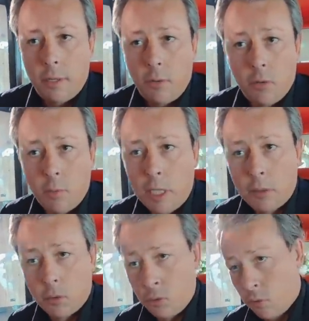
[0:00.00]
euh, urbain.
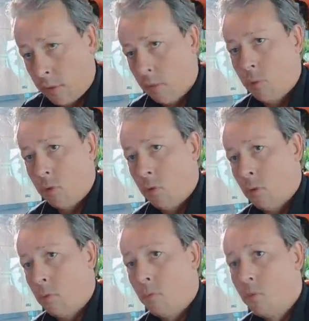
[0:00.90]
Quand on voit cette voiture
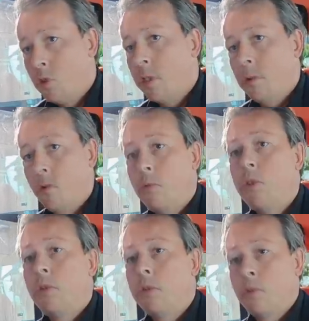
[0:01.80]
bouger au
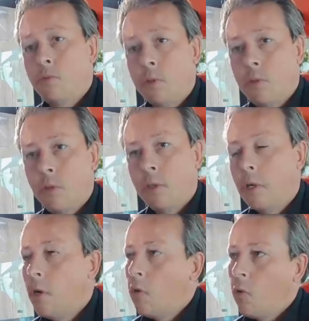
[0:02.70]
milieu des autres voitures,
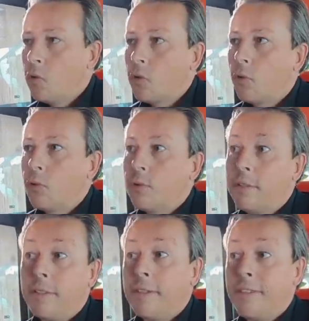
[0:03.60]
on se rend compte que
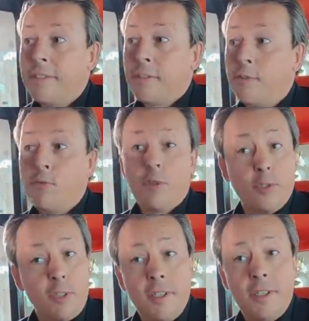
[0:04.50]
c'est une
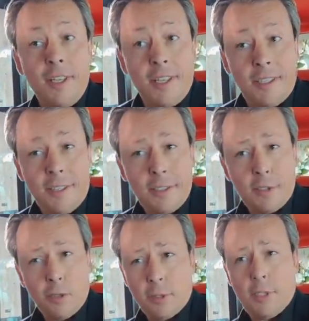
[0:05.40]
voiture qui,
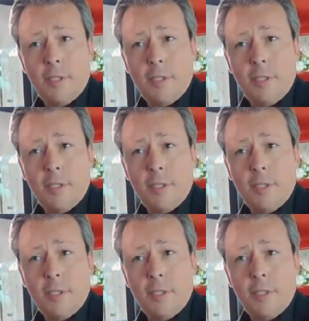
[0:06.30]
détonne, qui,